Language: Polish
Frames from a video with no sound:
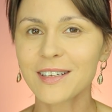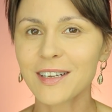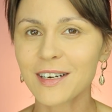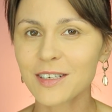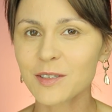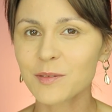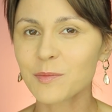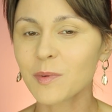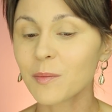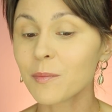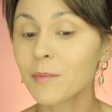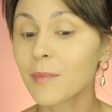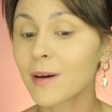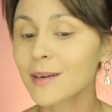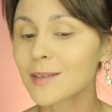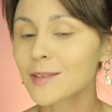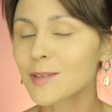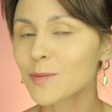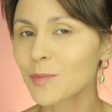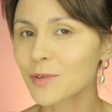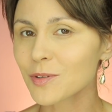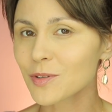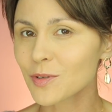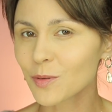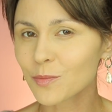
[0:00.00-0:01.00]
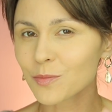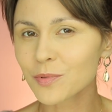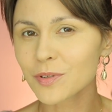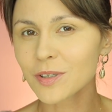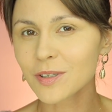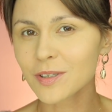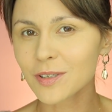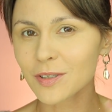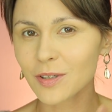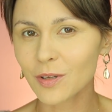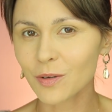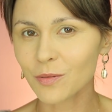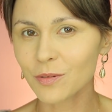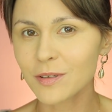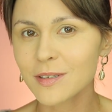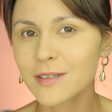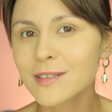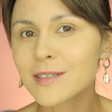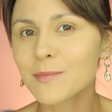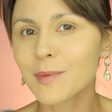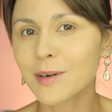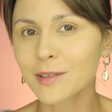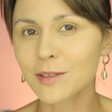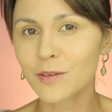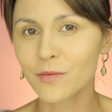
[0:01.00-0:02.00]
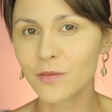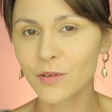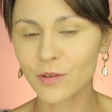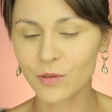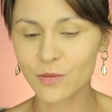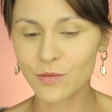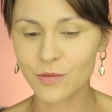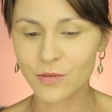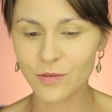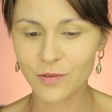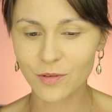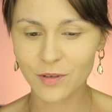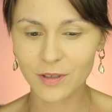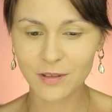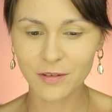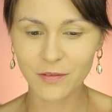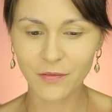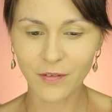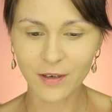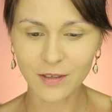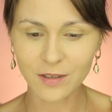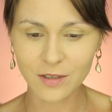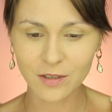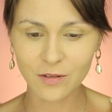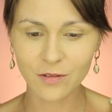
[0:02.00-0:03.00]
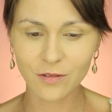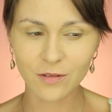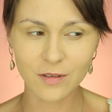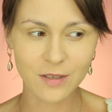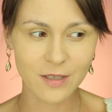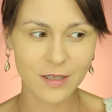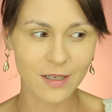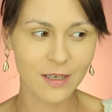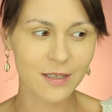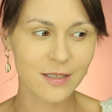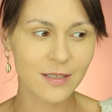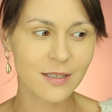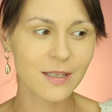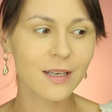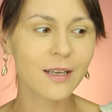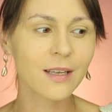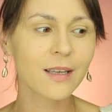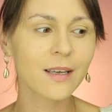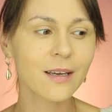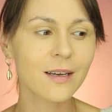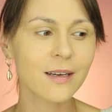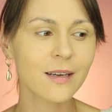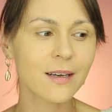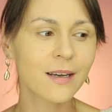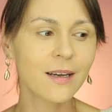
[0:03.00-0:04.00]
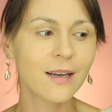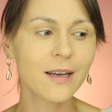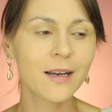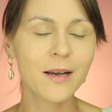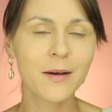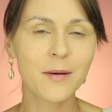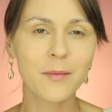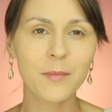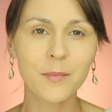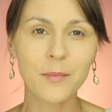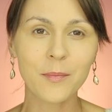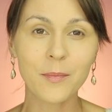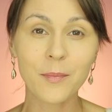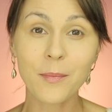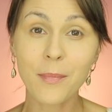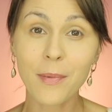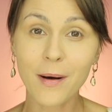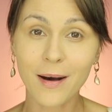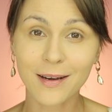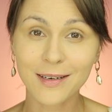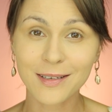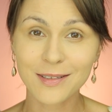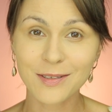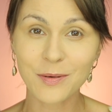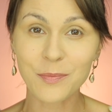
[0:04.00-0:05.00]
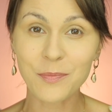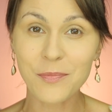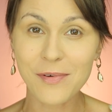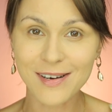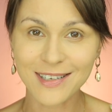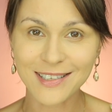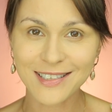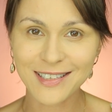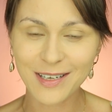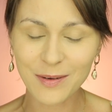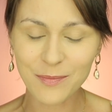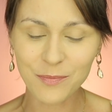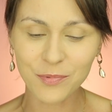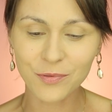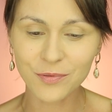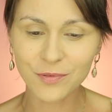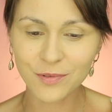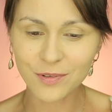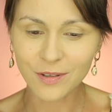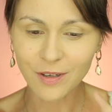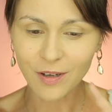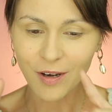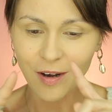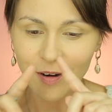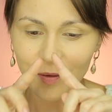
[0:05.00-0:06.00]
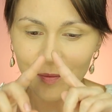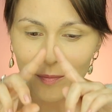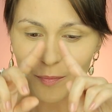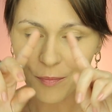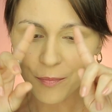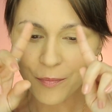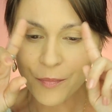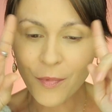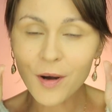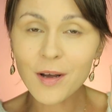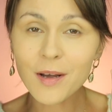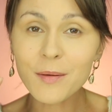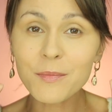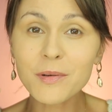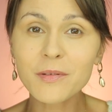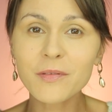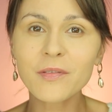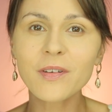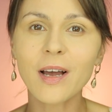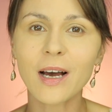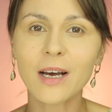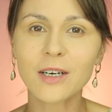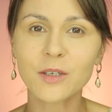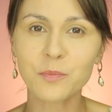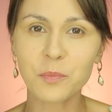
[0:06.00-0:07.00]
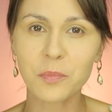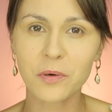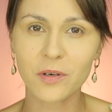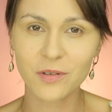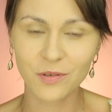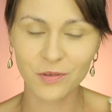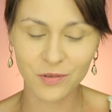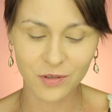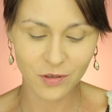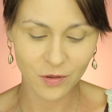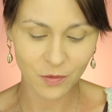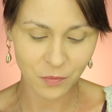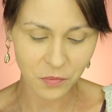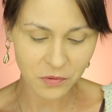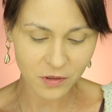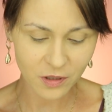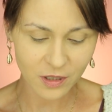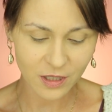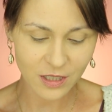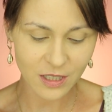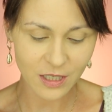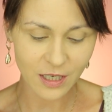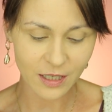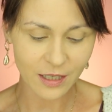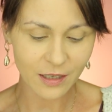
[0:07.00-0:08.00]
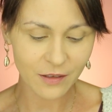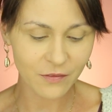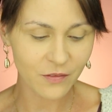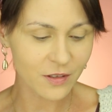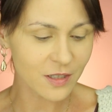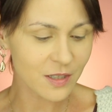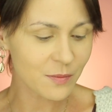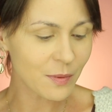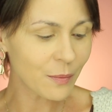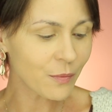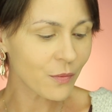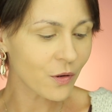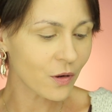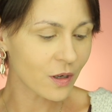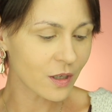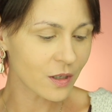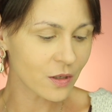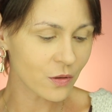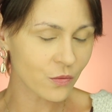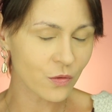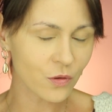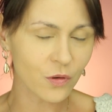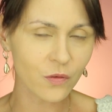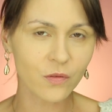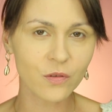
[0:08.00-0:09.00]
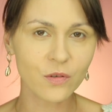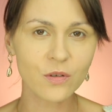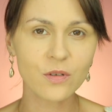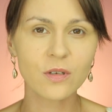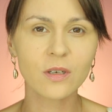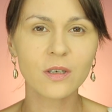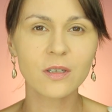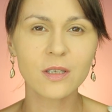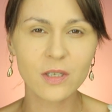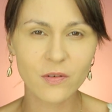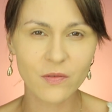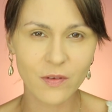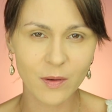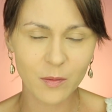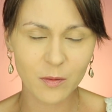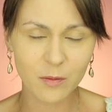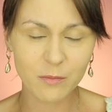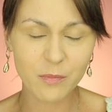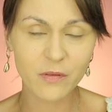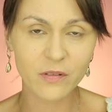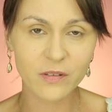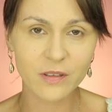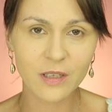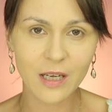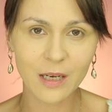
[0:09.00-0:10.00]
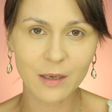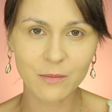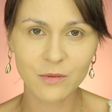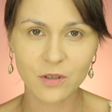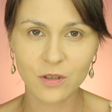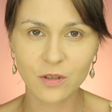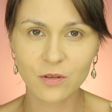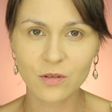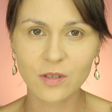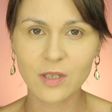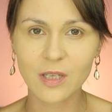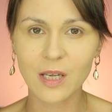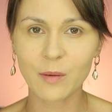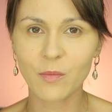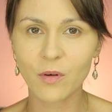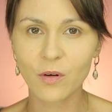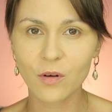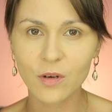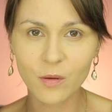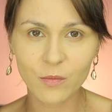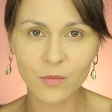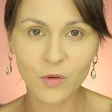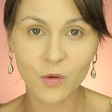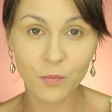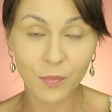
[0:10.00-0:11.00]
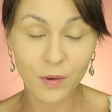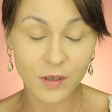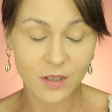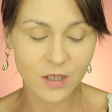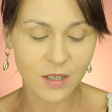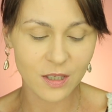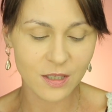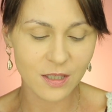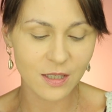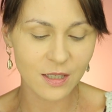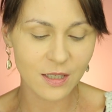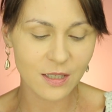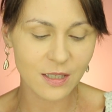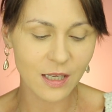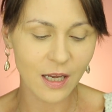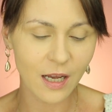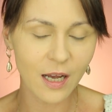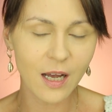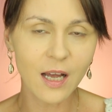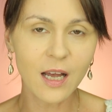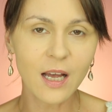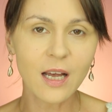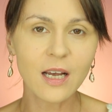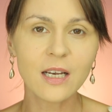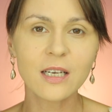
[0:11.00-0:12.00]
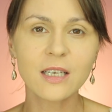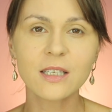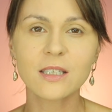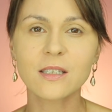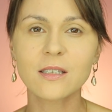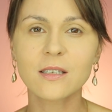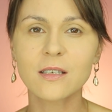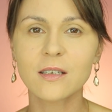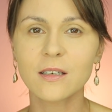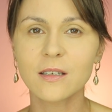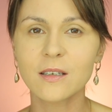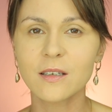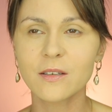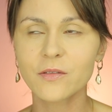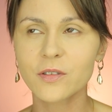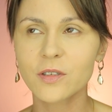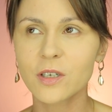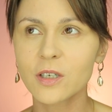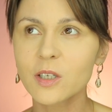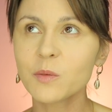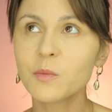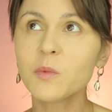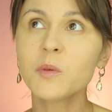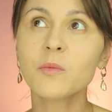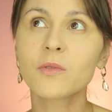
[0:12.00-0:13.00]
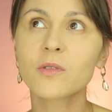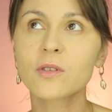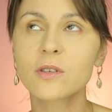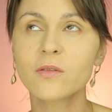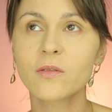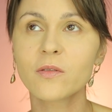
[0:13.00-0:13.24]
na razie mam bardzo mocno przykrytą i zmatowioną skórę twarzy. To jest teraz takie bardzo płaskie płótno. Moje brwi aż proszą się o podkreślenie, więc mam kolejną nowość. Kiedyś Wam opowiadałam, że dostałam ogromną paczkę z Nyxa z wszelkimi